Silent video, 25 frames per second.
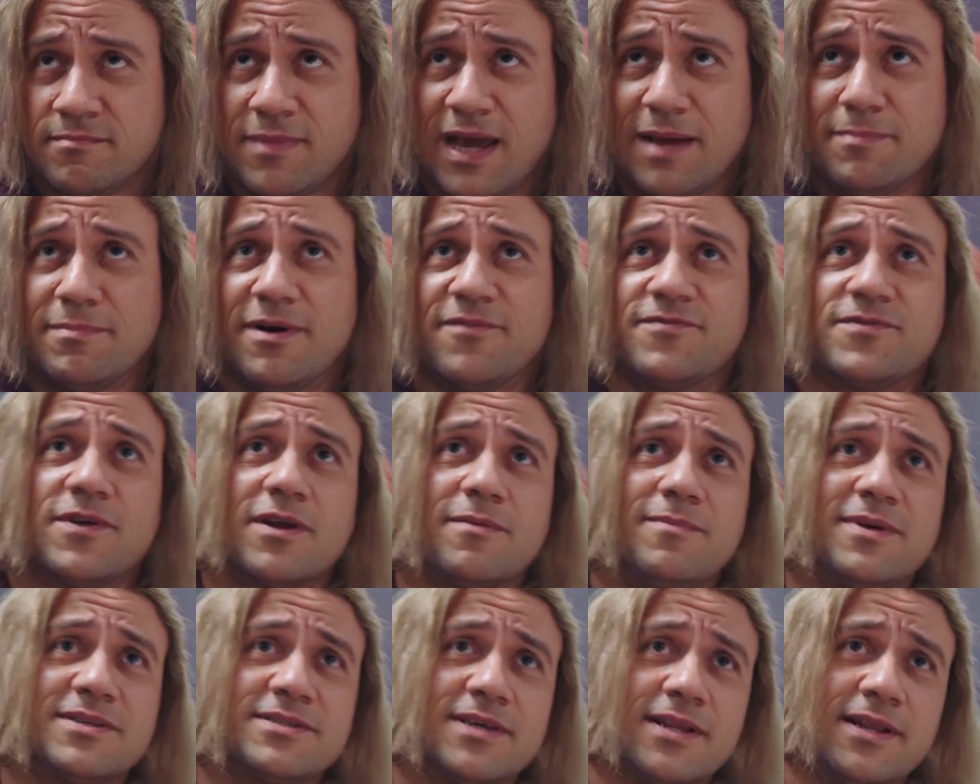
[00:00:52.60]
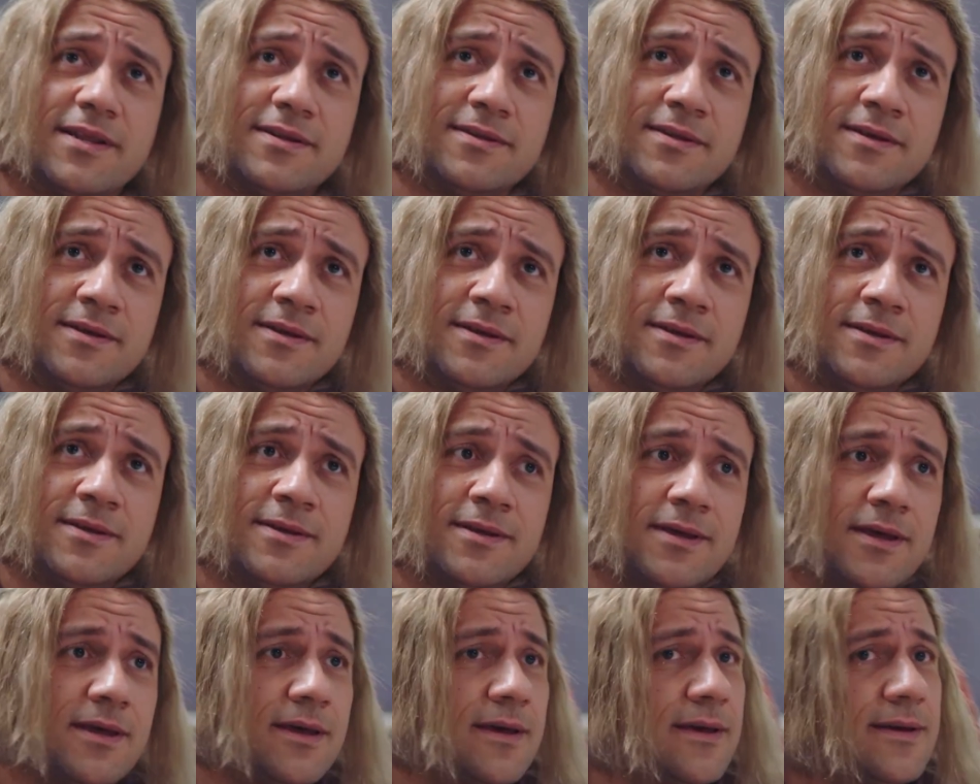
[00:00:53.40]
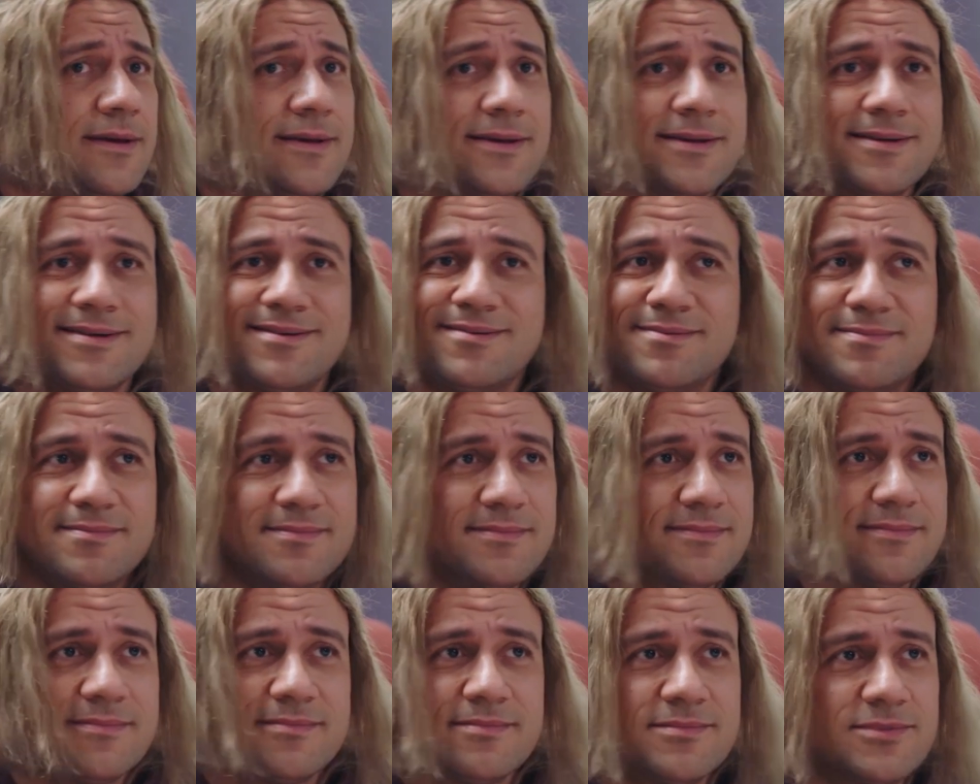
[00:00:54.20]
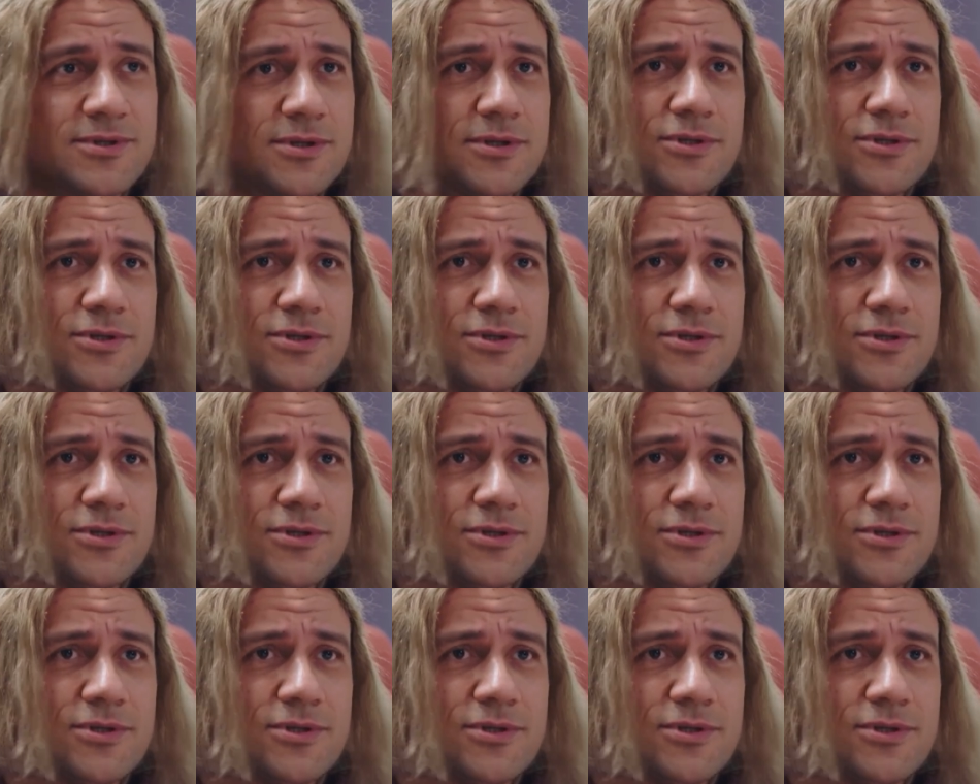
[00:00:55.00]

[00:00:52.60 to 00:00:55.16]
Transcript: احب افطر مثلا ترنشات